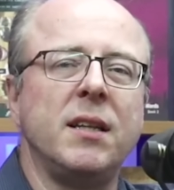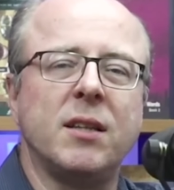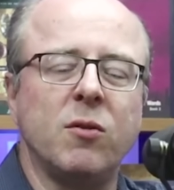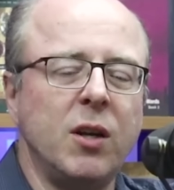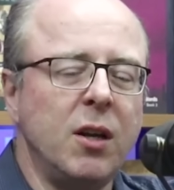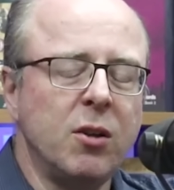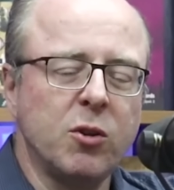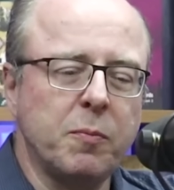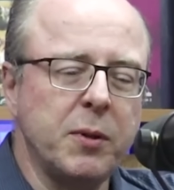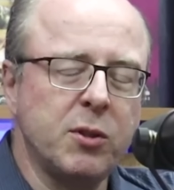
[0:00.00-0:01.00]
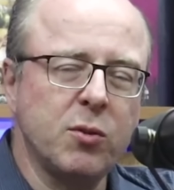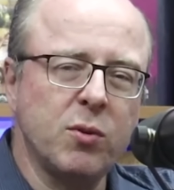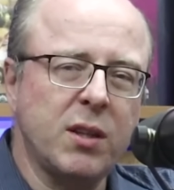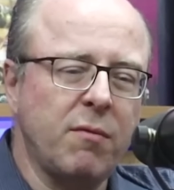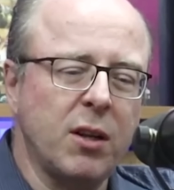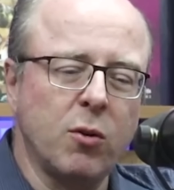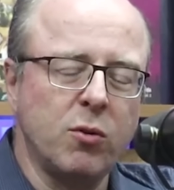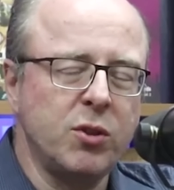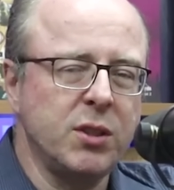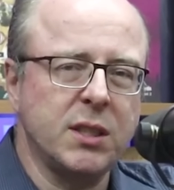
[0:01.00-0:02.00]
Então, Dom Pedro II estava
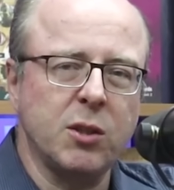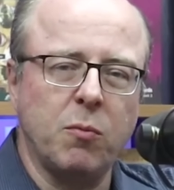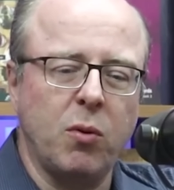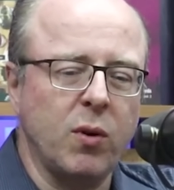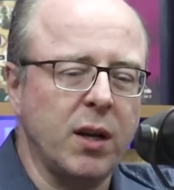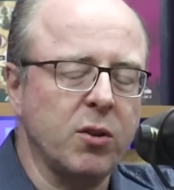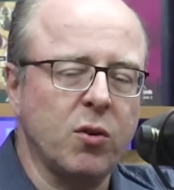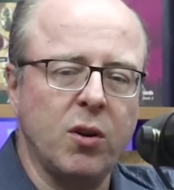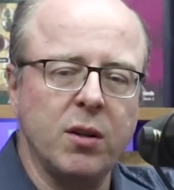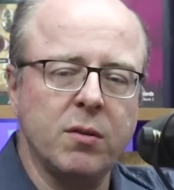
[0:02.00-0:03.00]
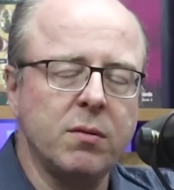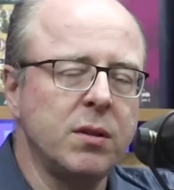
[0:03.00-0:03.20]
longe de ser um bom católico,